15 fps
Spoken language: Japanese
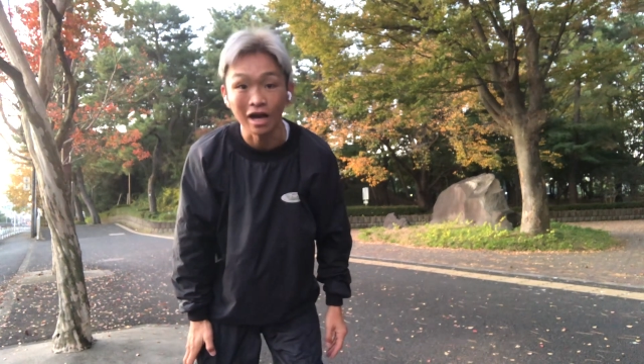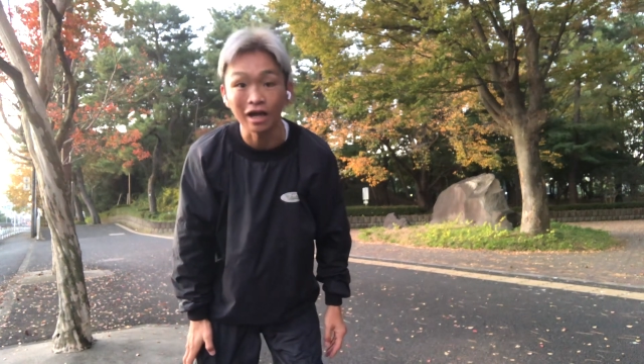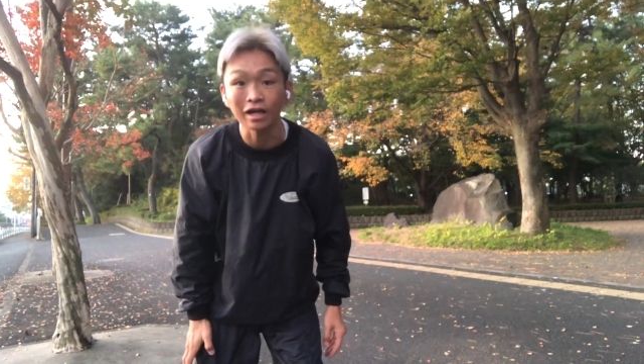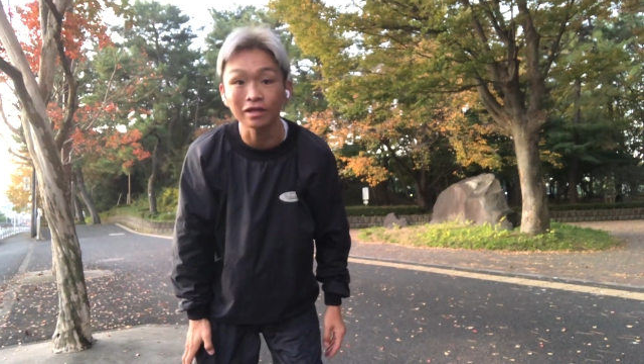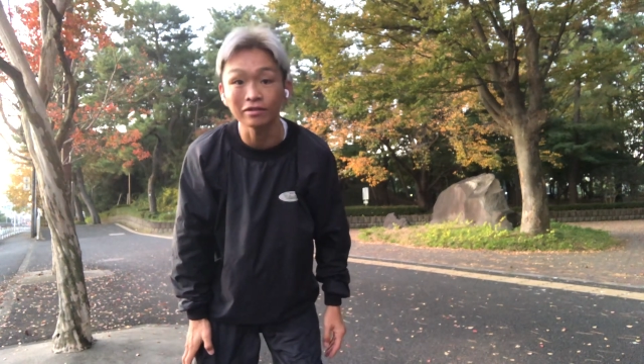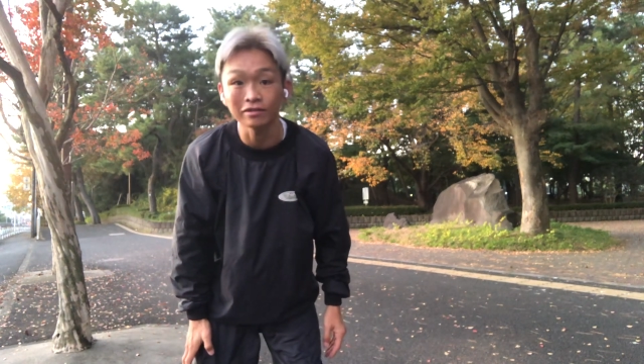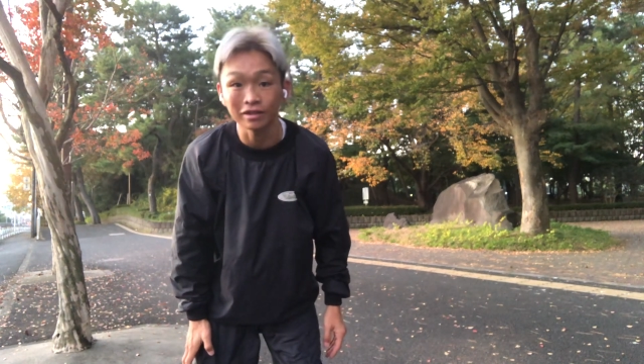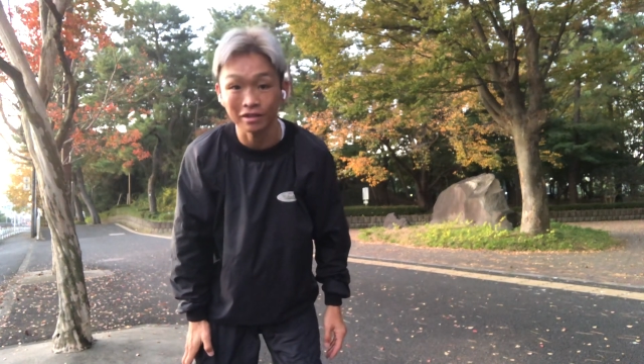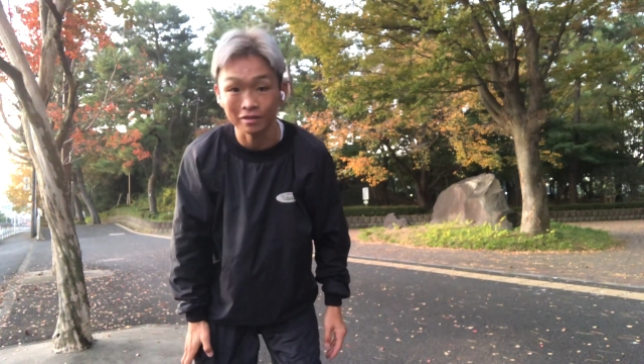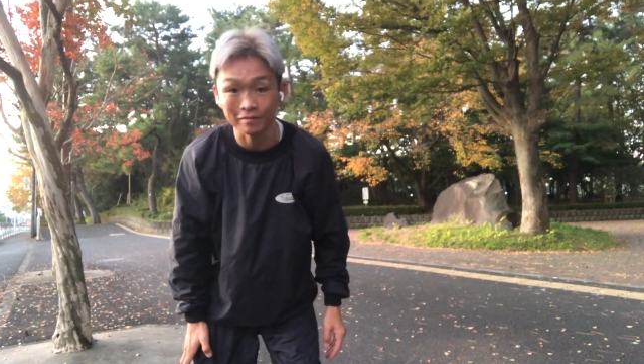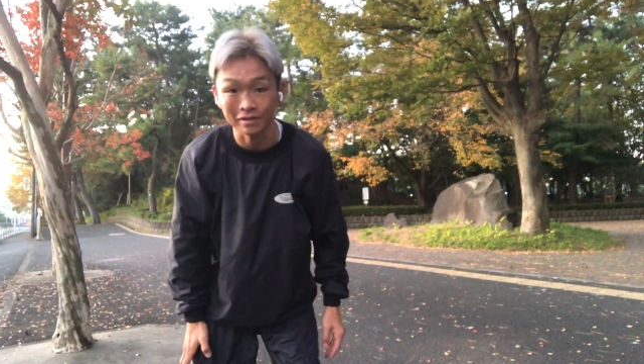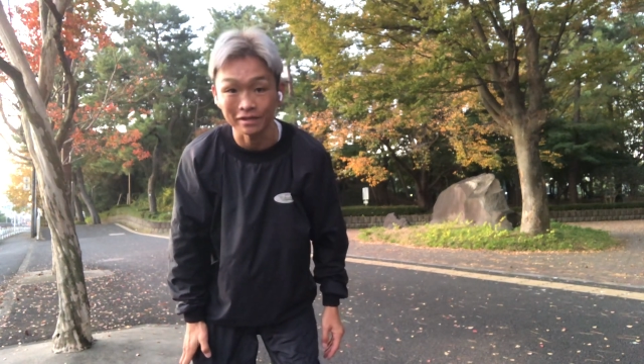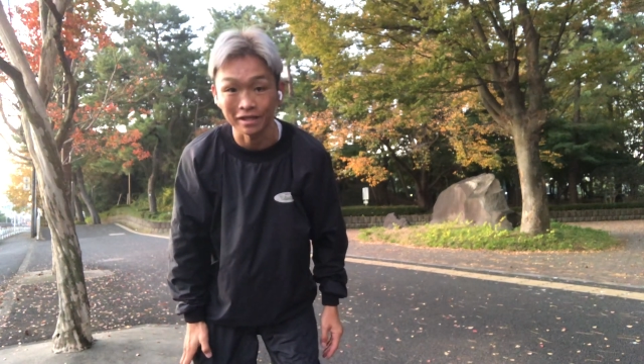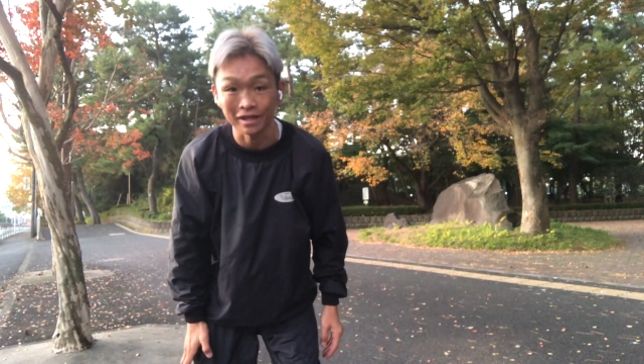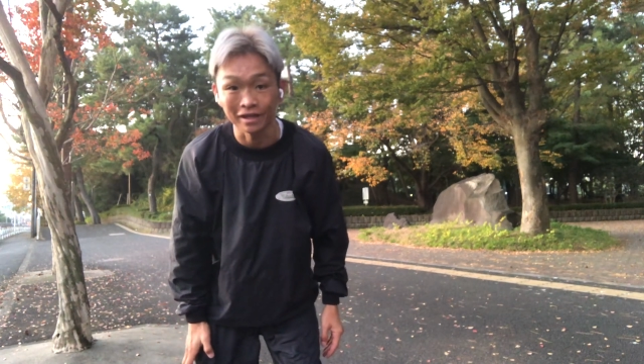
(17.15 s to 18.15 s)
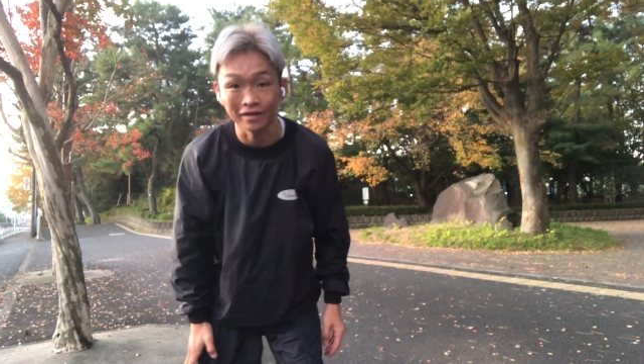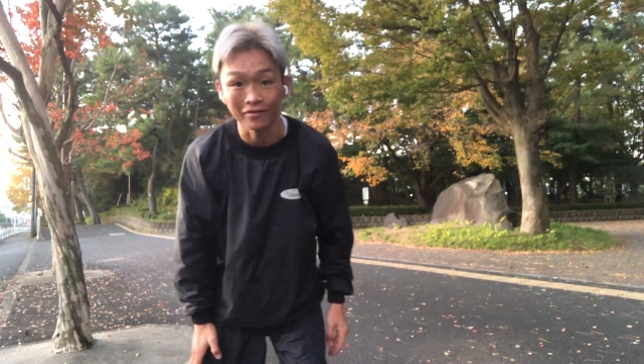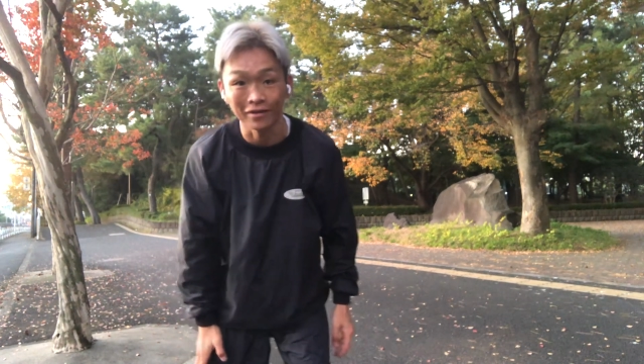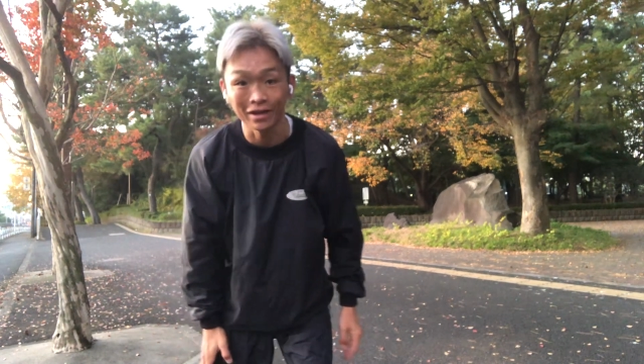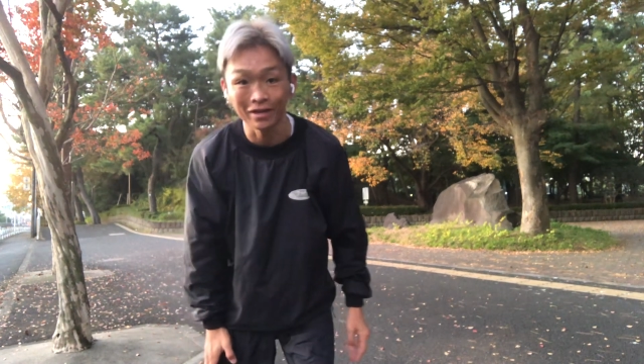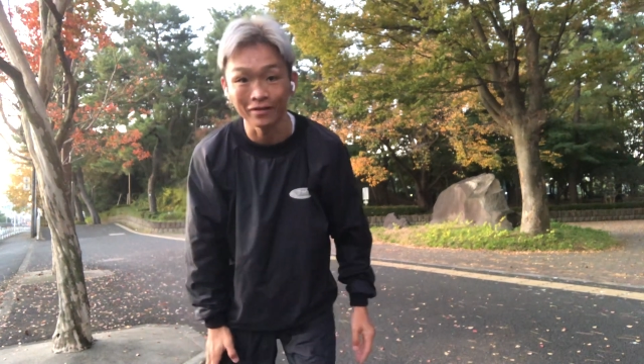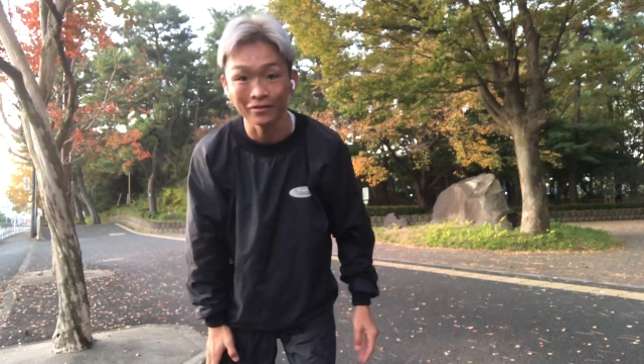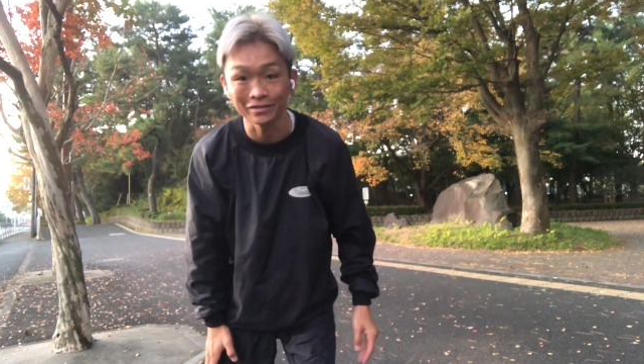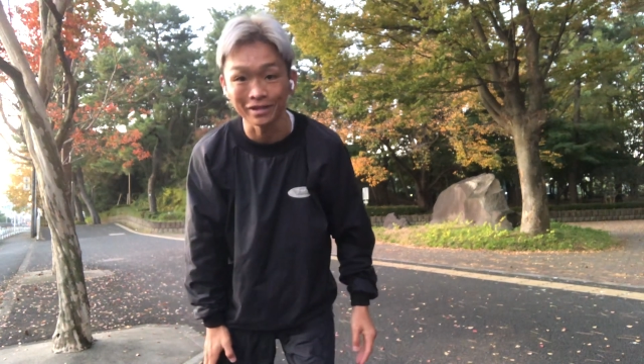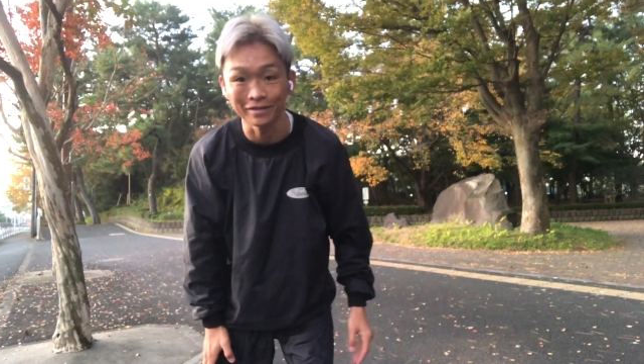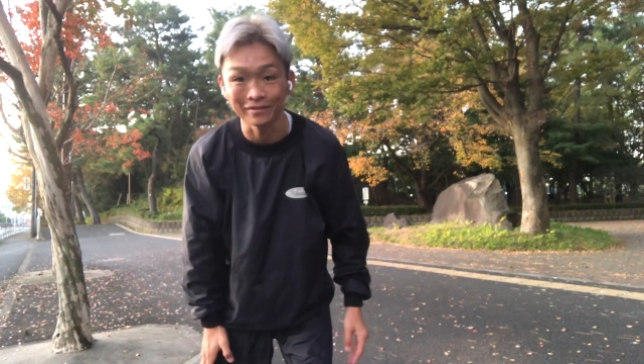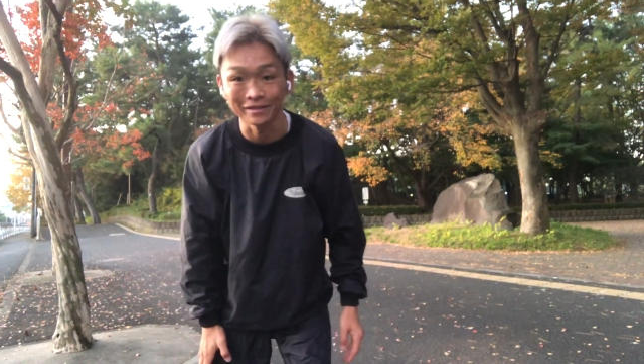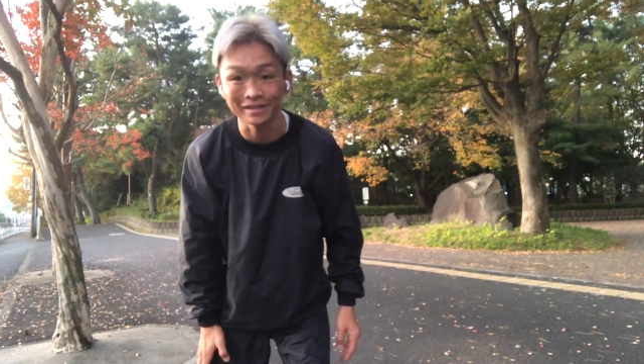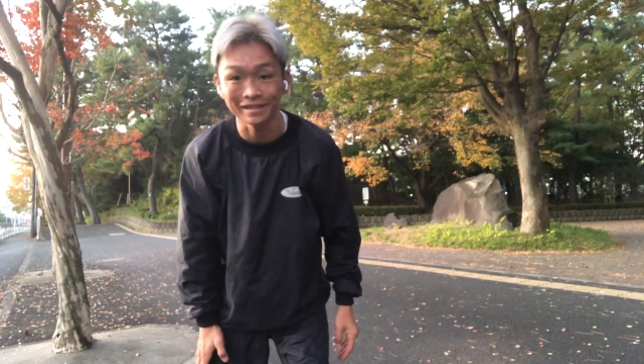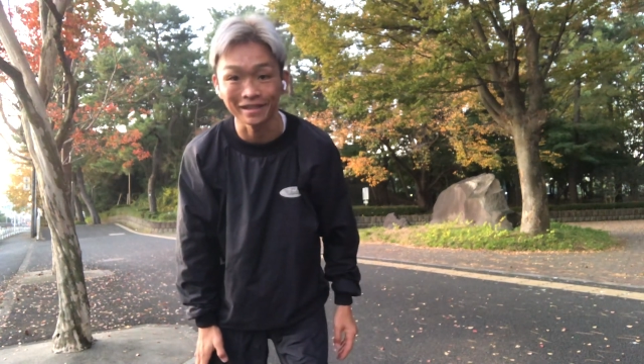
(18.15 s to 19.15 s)
明るくなってきました。おはようござい
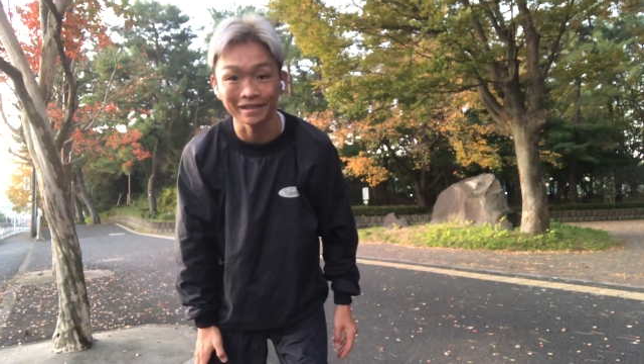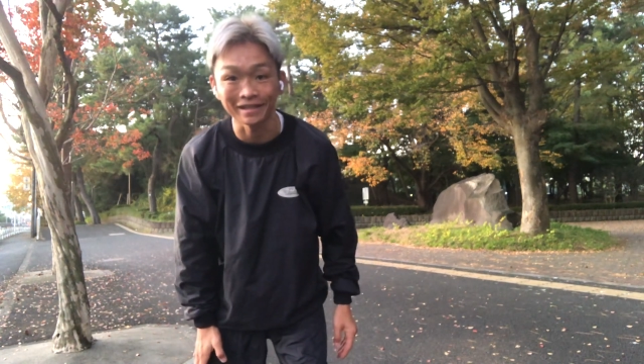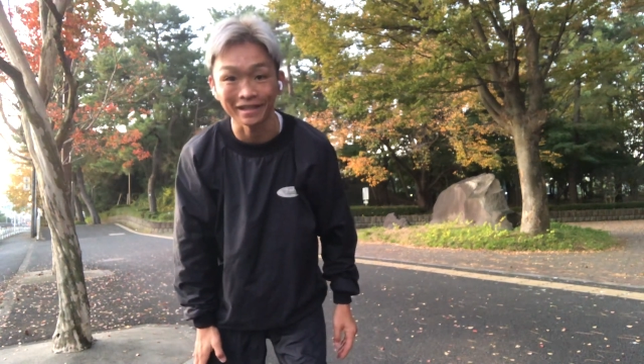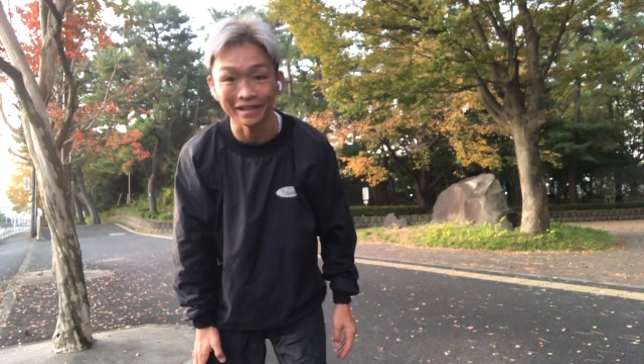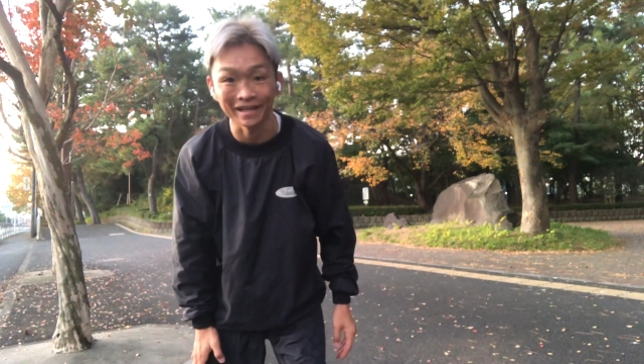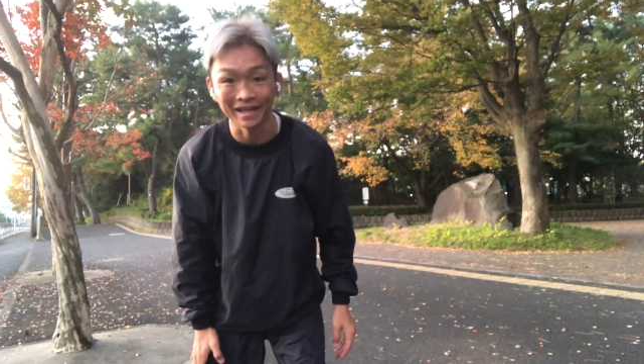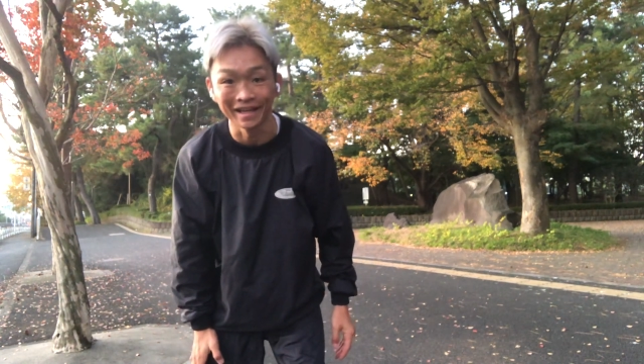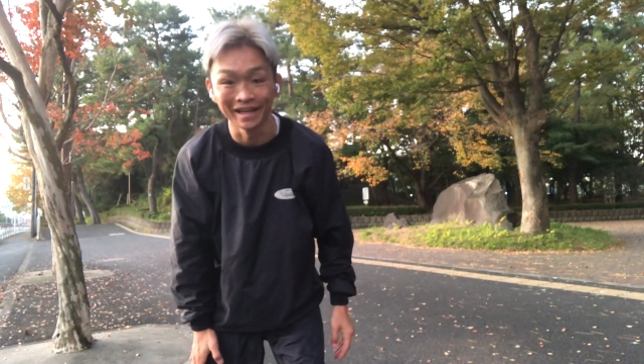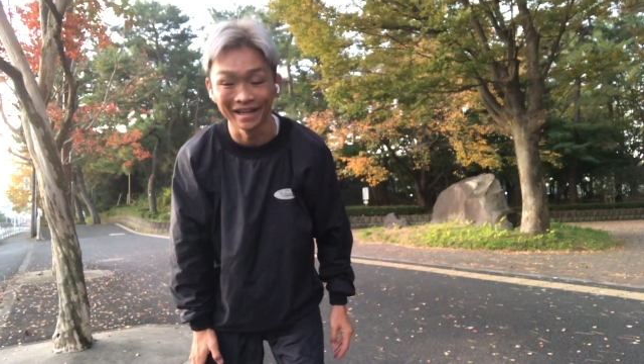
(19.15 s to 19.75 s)
ますって言ったっけ